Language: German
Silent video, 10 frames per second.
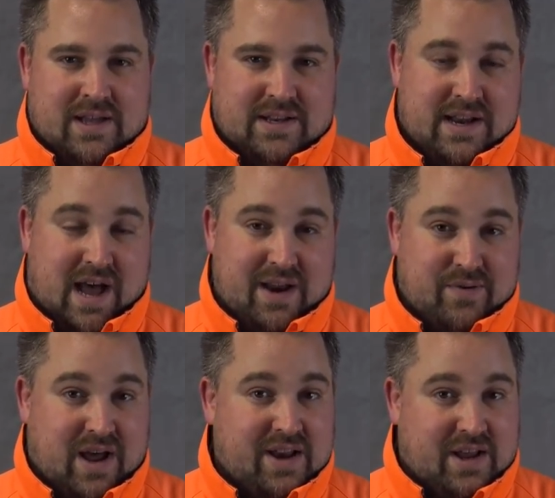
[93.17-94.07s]
den ein
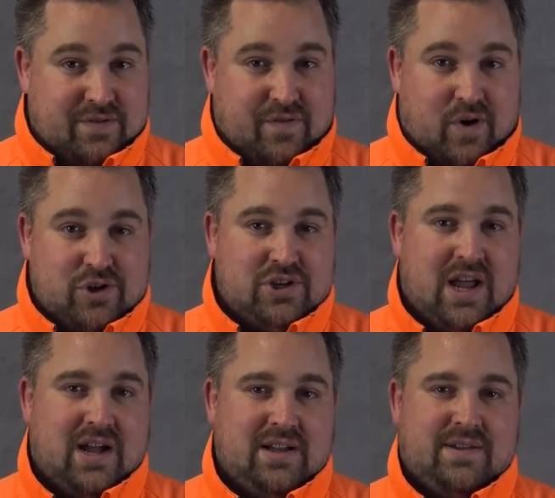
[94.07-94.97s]
oder anderen
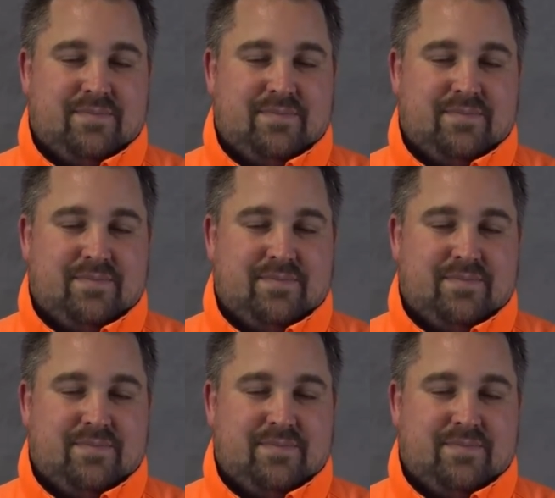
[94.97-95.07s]
Vorschlag,